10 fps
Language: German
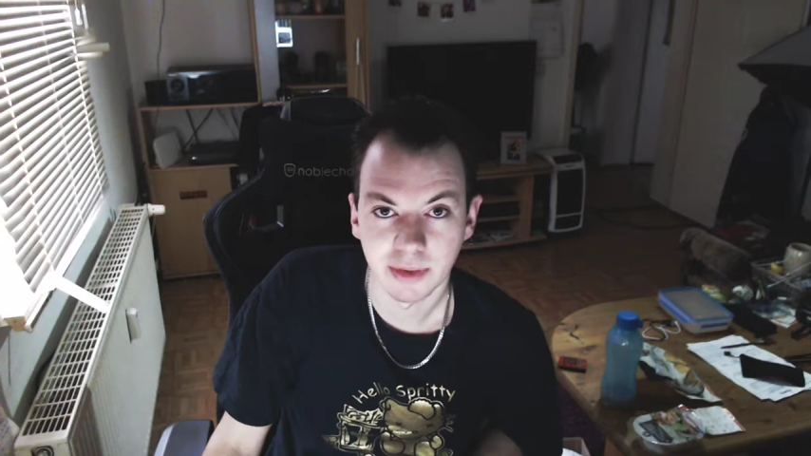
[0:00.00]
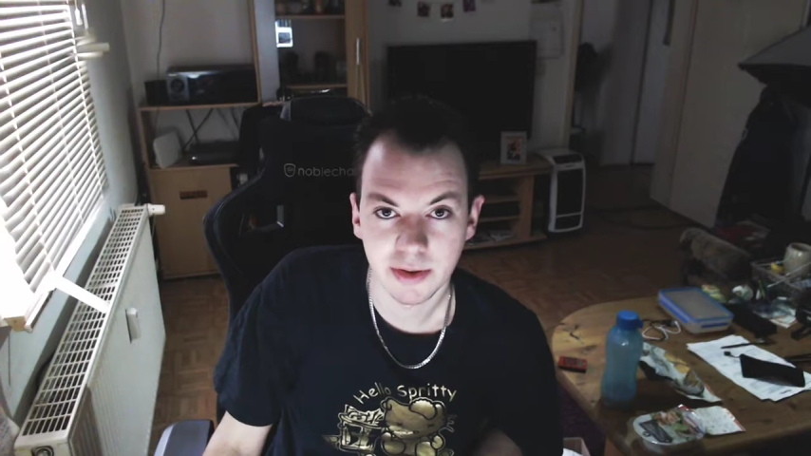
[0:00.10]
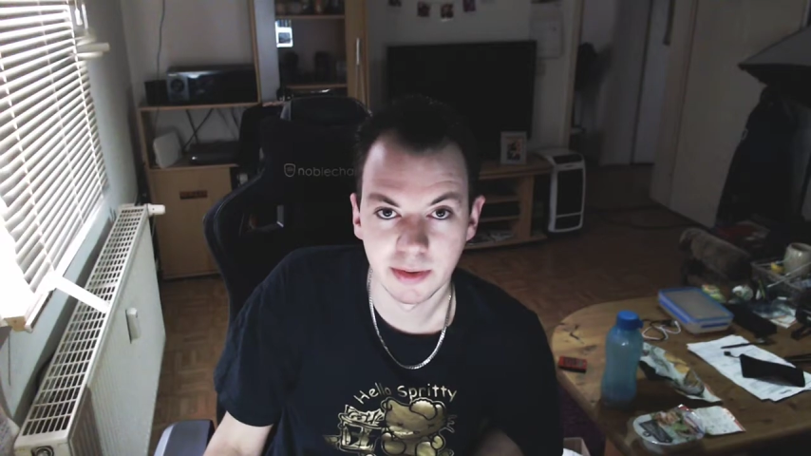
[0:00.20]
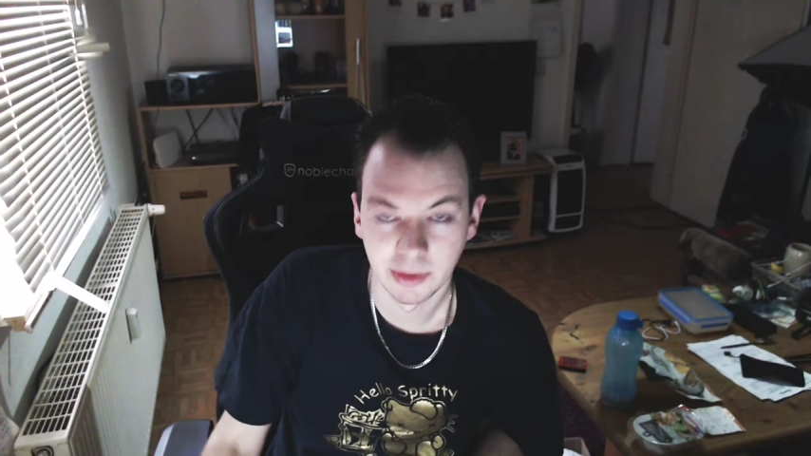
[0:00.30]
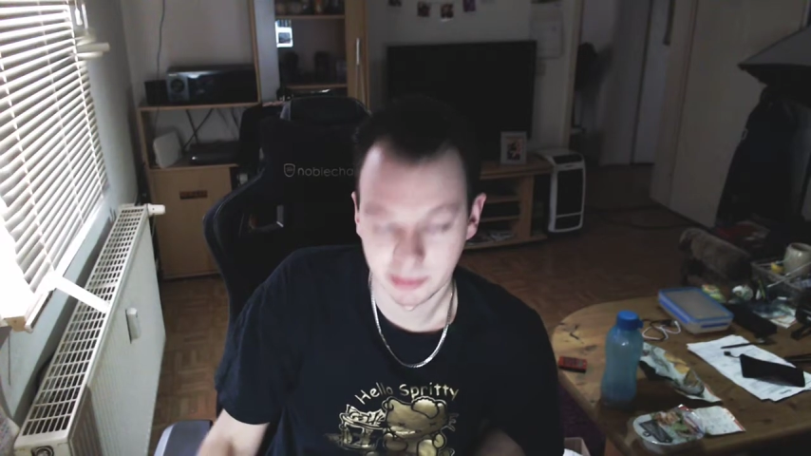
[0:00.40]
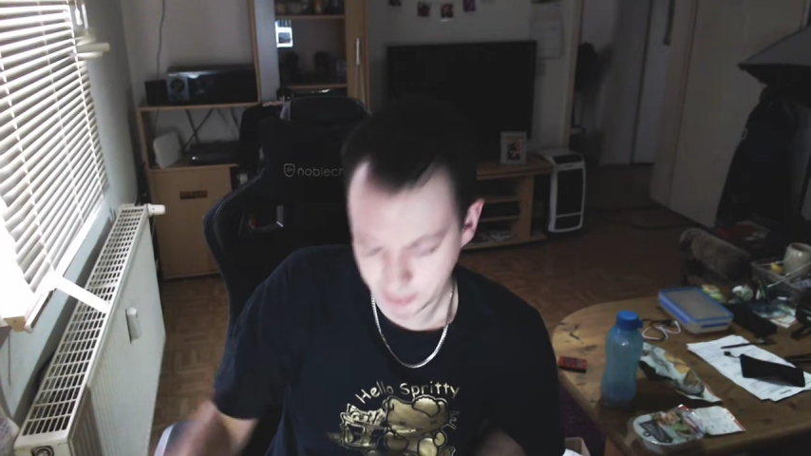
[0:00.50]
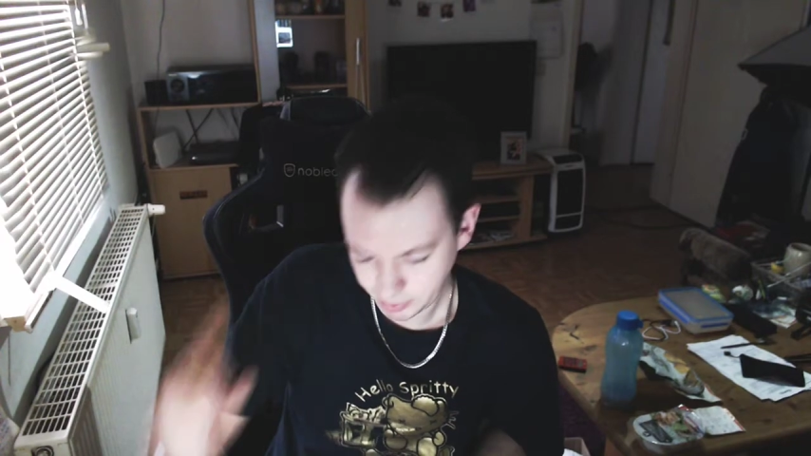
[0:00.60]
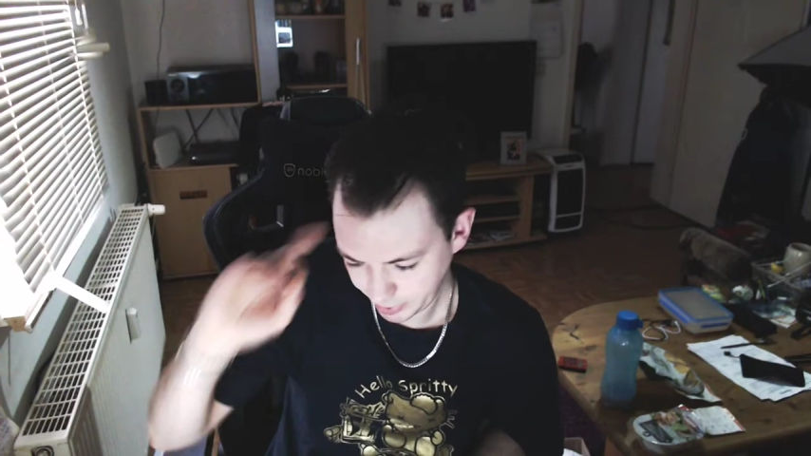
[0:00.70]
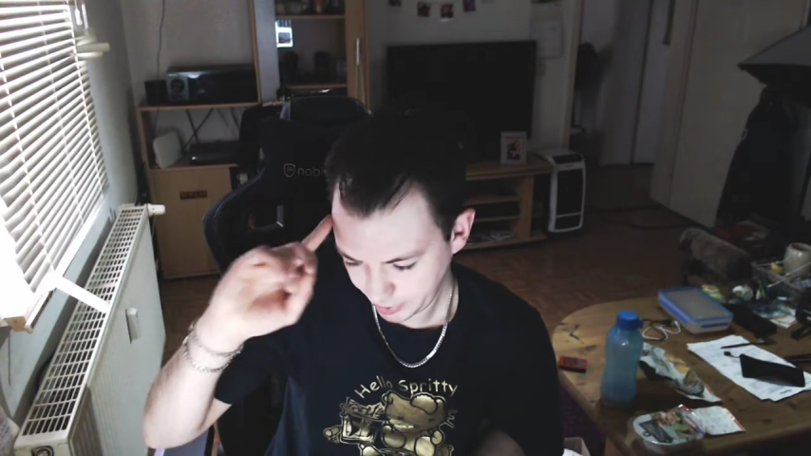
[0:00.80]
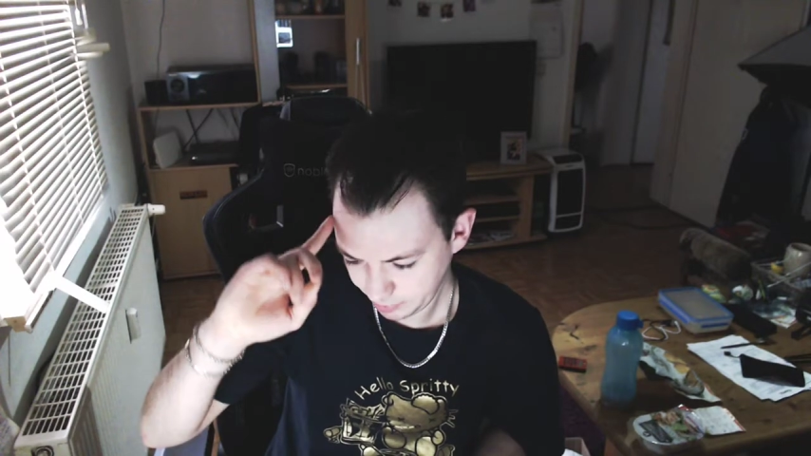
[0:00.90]
Macht's gut.
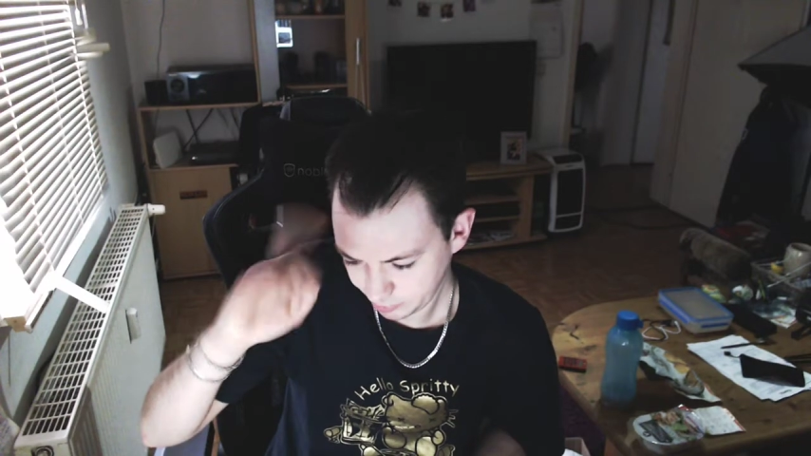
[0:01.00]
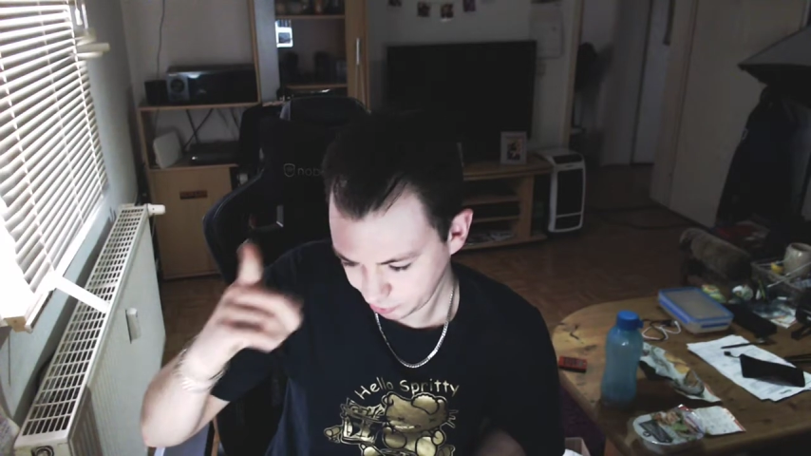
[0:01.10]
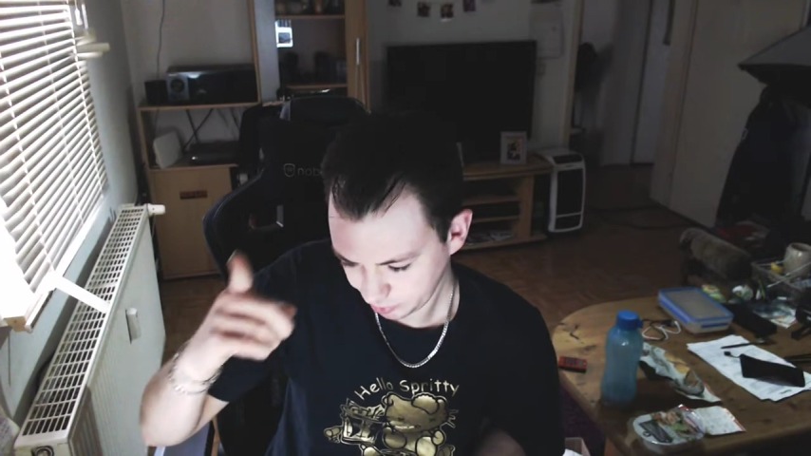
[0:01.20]
Haut rein.